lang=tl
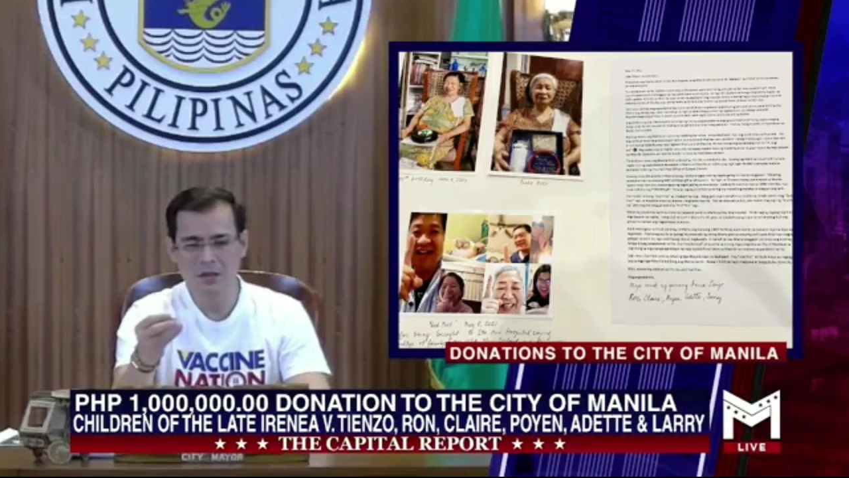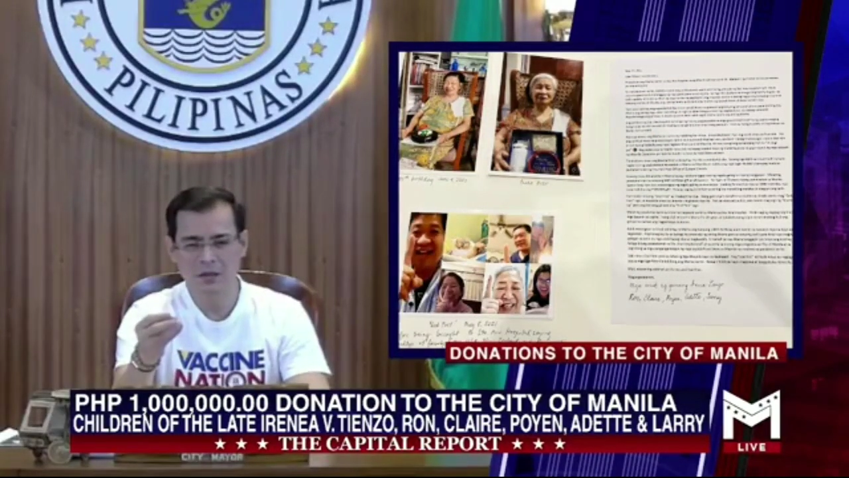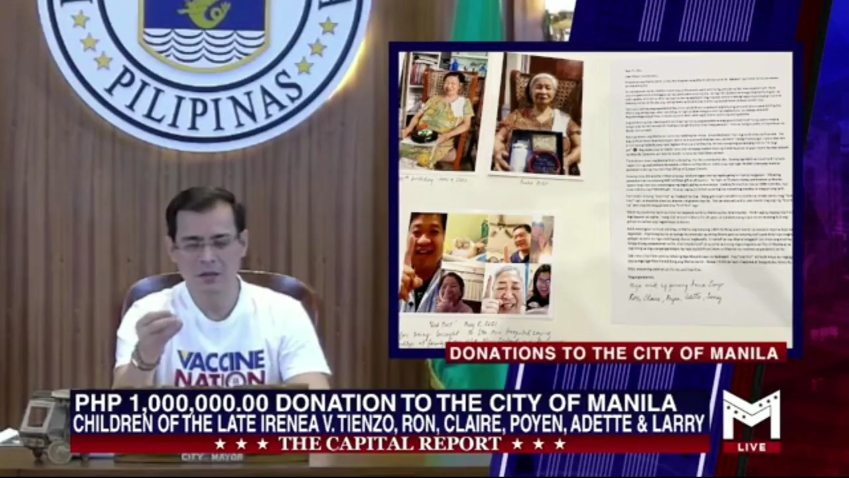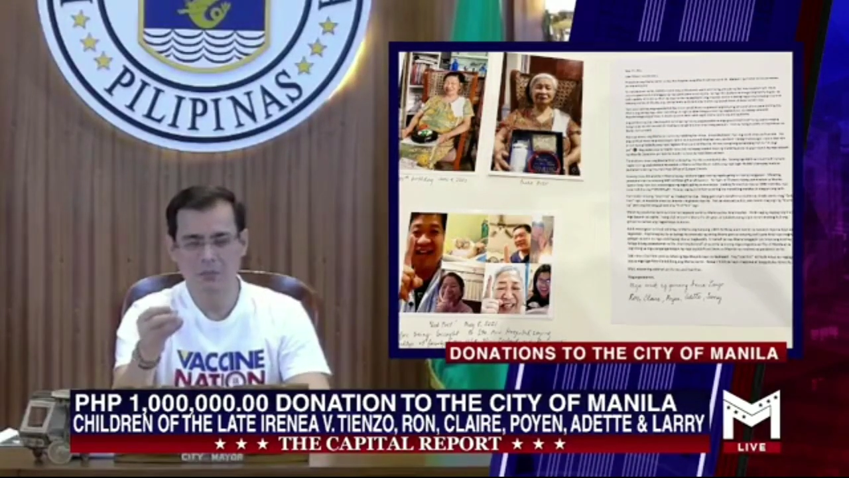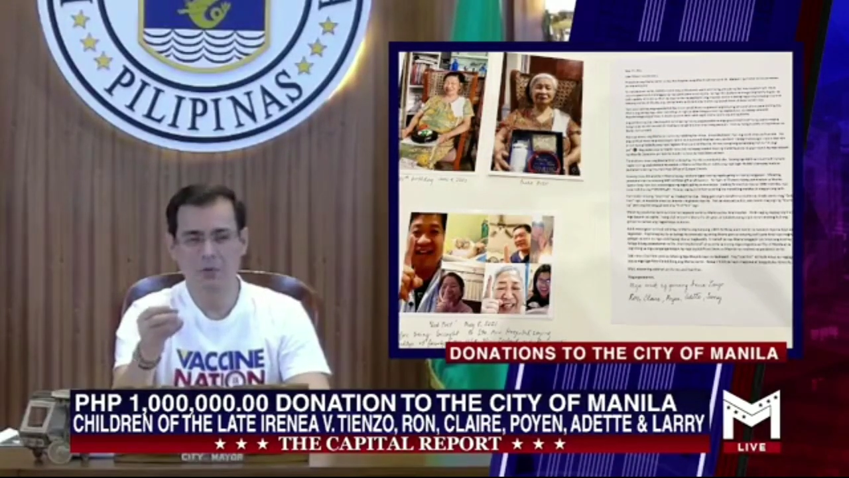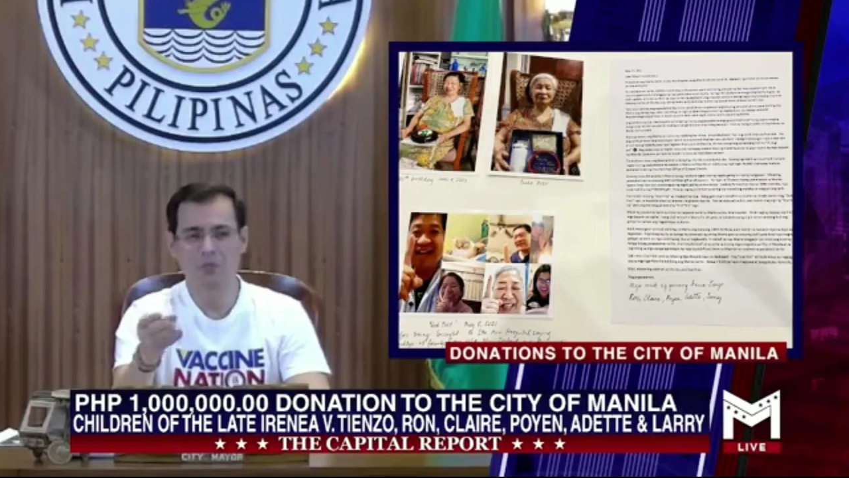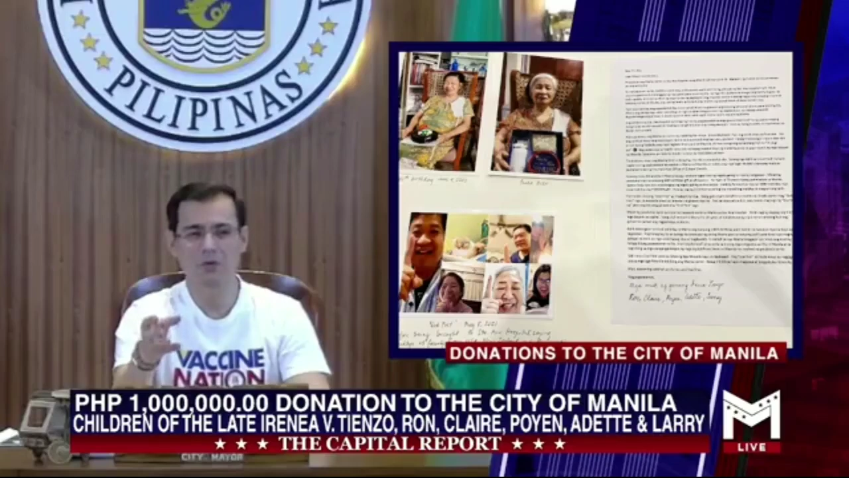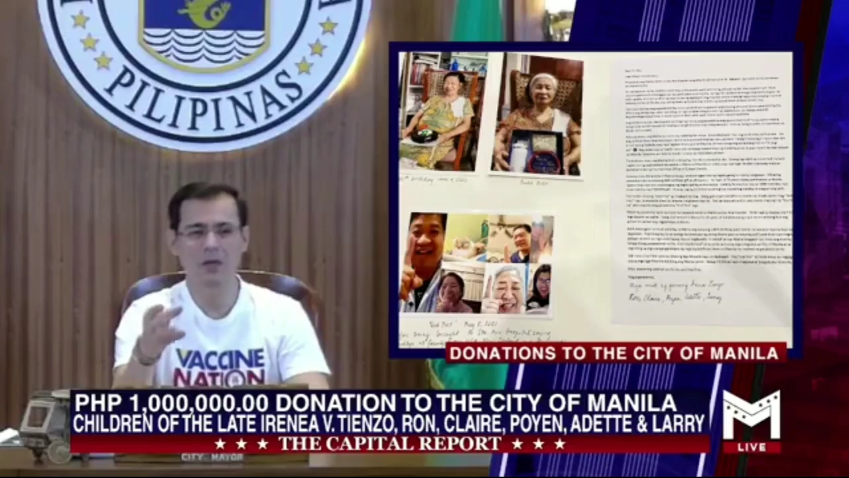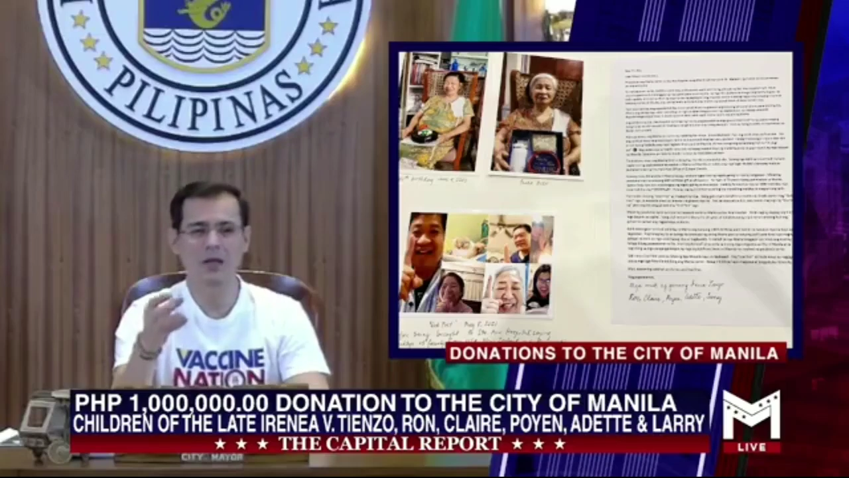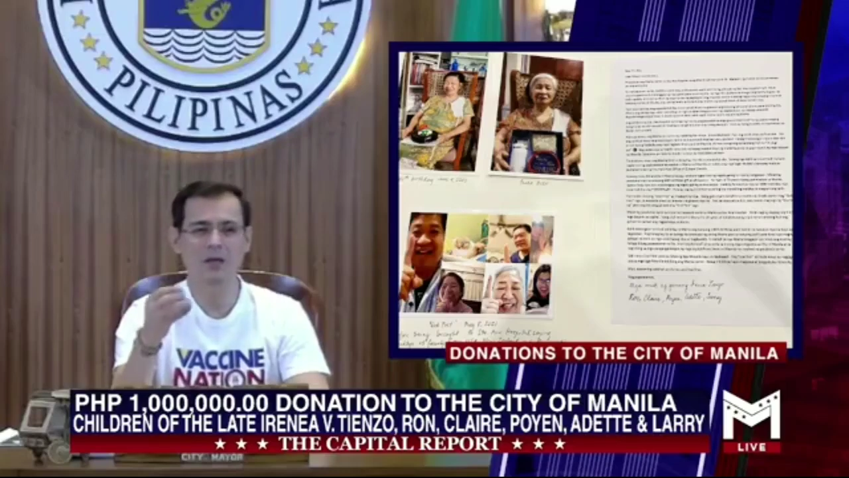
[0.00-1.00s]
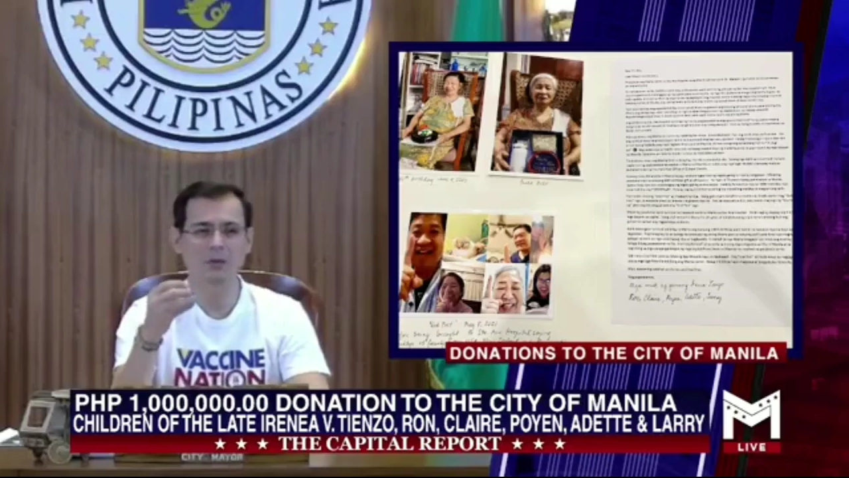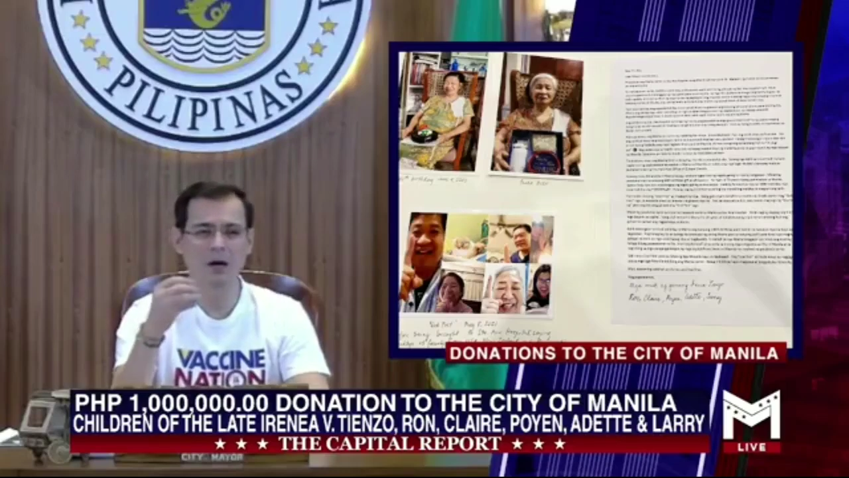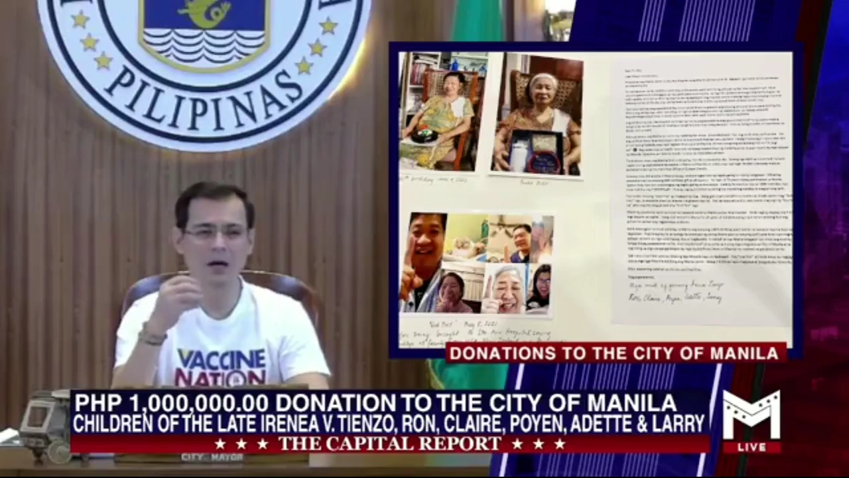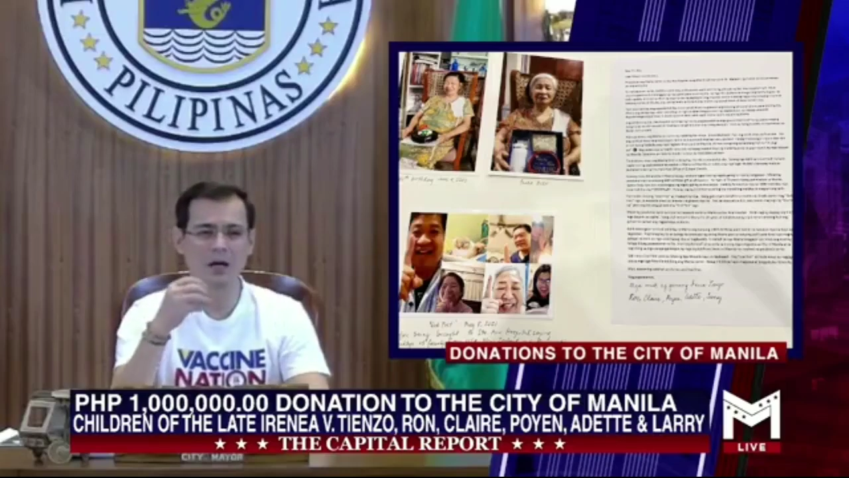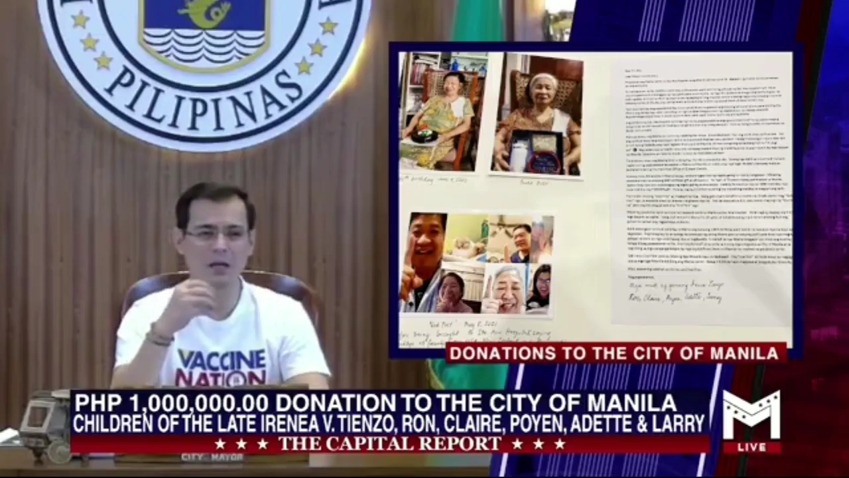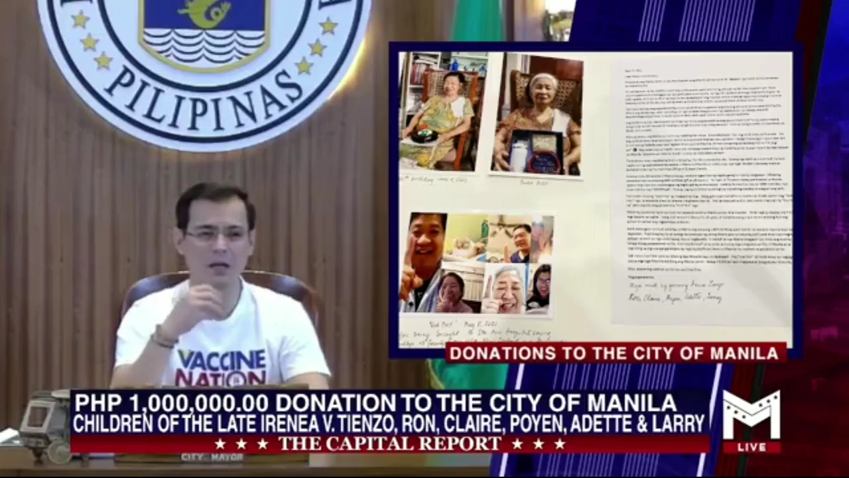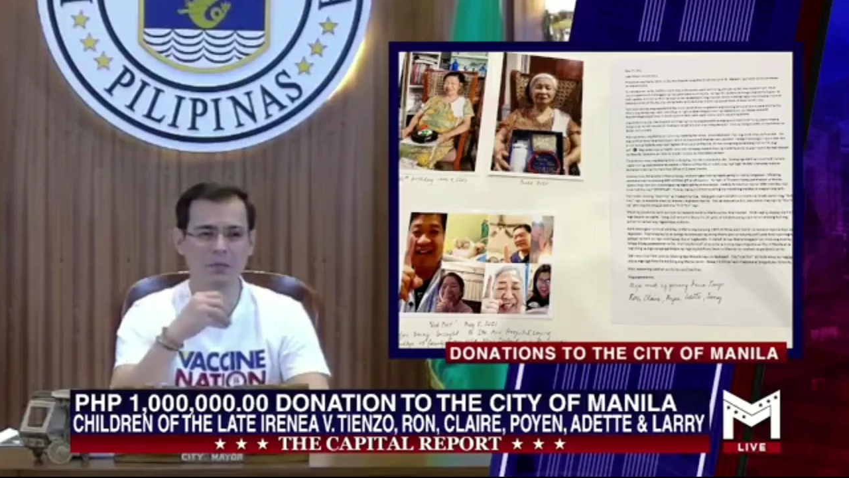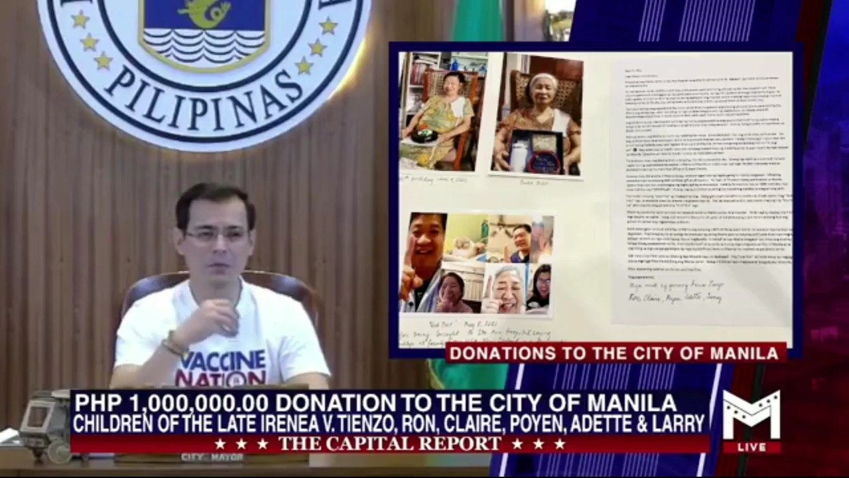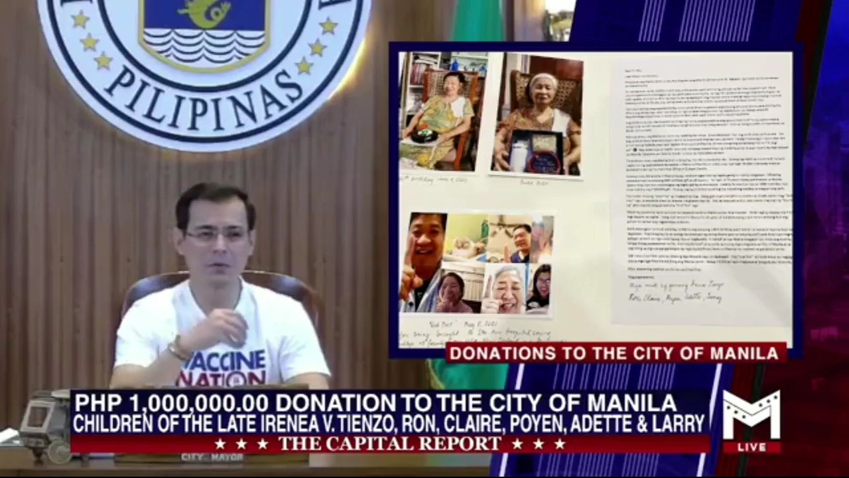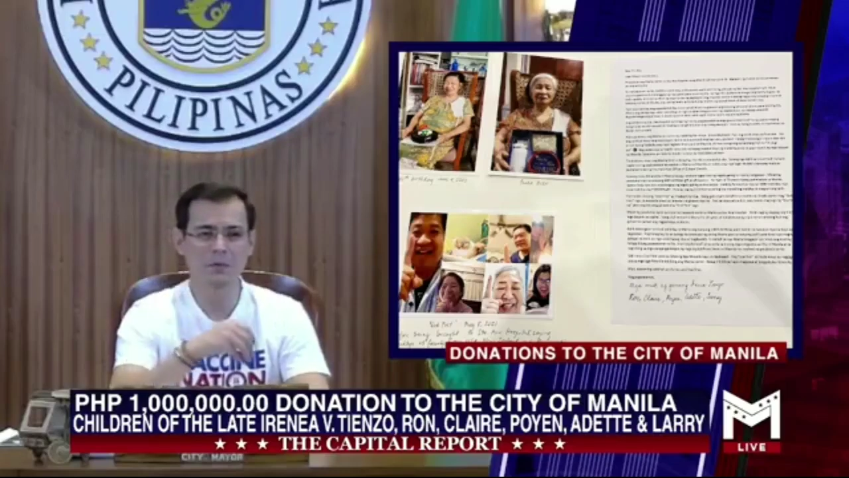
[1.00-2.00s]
o, mabuti rin yung ani mo.